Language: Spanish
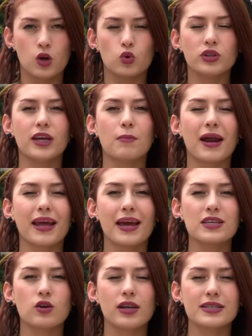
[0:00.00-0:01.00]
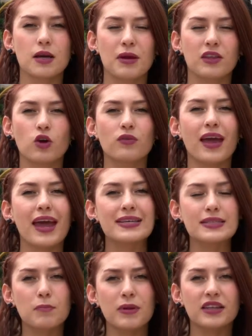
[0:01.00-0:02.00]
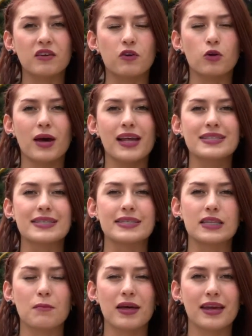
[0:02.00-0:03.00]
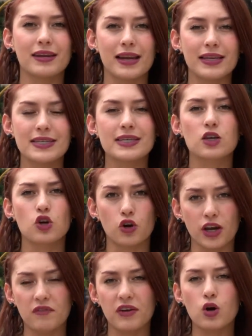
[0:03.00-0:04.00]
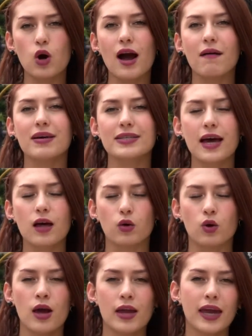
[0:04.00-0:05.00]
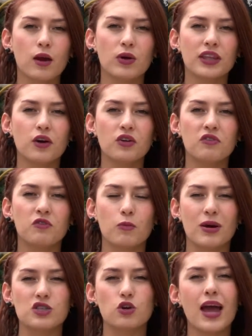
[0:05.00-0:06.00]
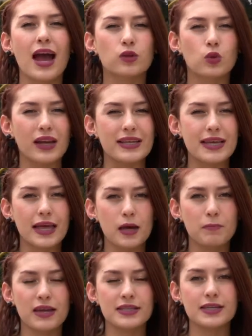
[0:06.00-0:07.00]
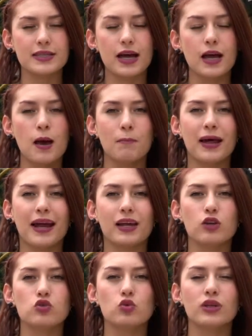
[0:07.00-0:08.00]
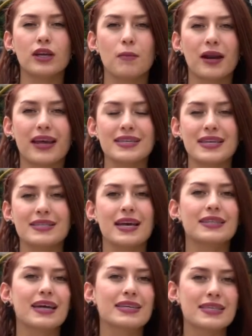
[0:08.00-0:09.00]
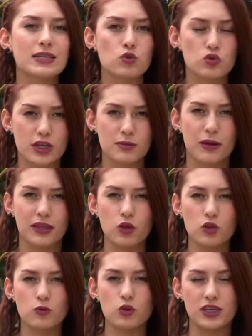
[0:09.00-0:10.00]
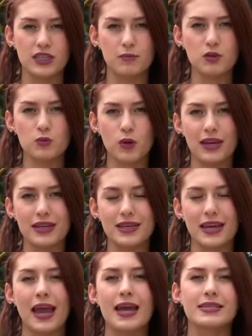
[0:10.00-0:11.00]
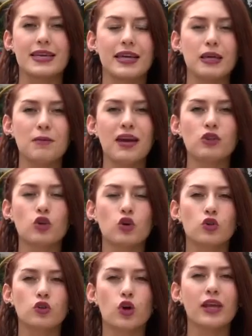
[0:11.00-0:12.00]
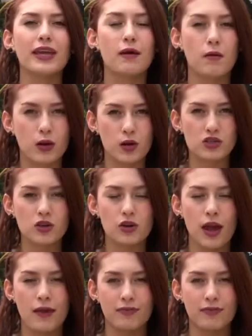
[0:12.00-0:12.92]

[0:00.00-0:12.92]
Cundinamarca hizo el lanzamiento de esta plataforma del Sistema de Análisis Geográfico Avanzado, que cuenta con información actualizada y precisa para que los cundinamarqueses desde sus respectivos municipios puedan hacer seguimiento, control y evaluación